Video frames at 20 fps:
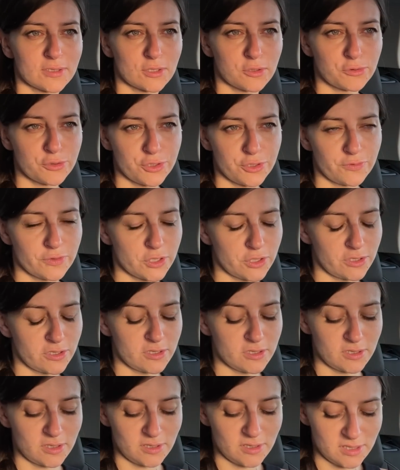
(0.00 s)

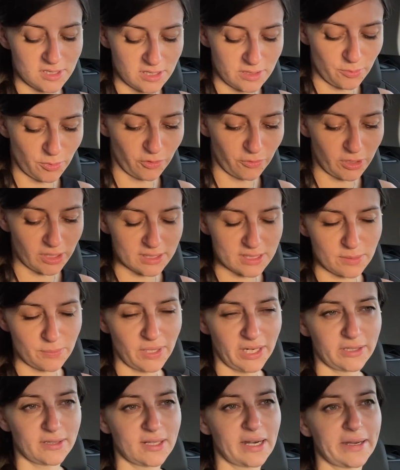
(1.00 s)
случившейся 7
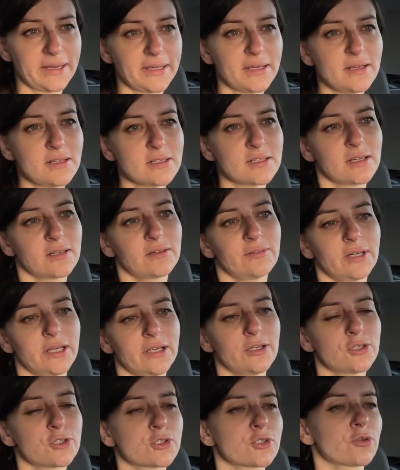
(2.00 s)
октября трагедии
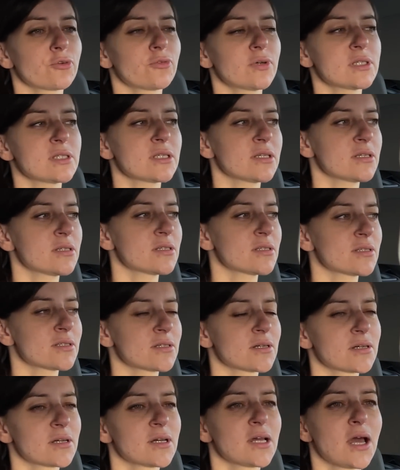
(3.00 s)
говорили, что у вас
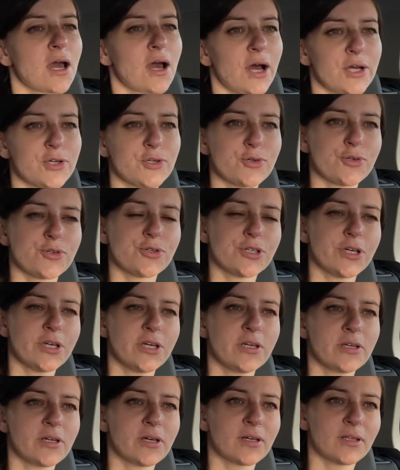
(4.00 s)
есть
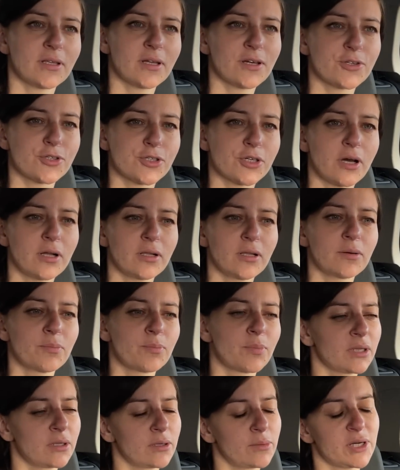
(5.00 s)
ощущение начала
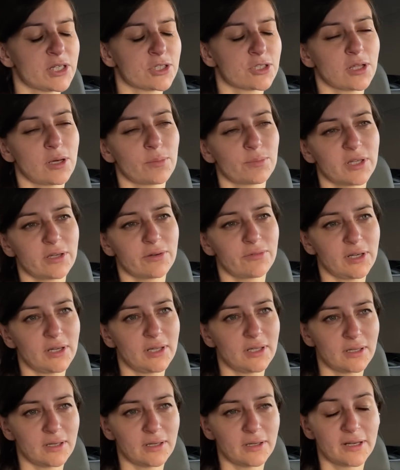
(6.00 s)
полномасштабной
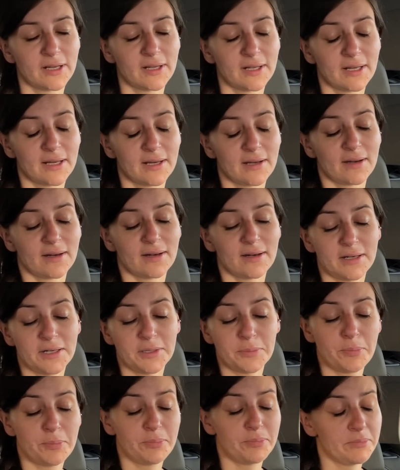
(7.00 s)
войны.
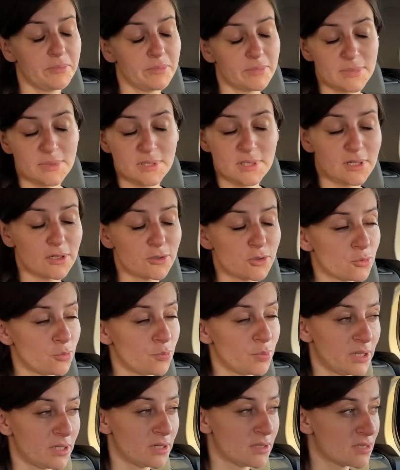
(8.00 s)
Э, скажу
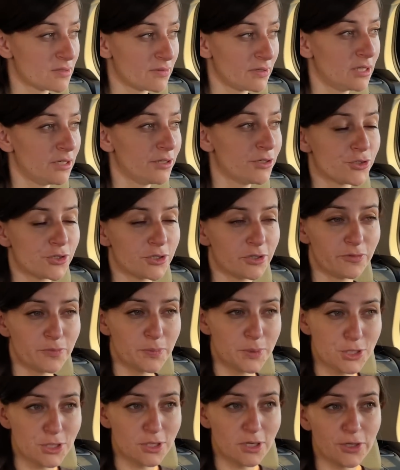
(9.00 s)
про свои личные
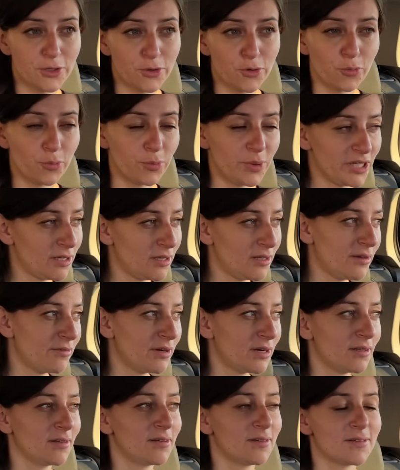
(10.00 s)
впечатления. У меня,
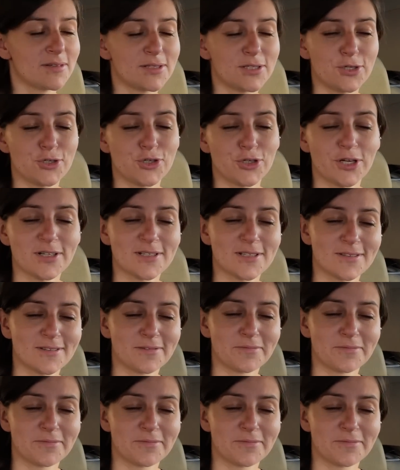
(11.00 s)
наверное, сейчас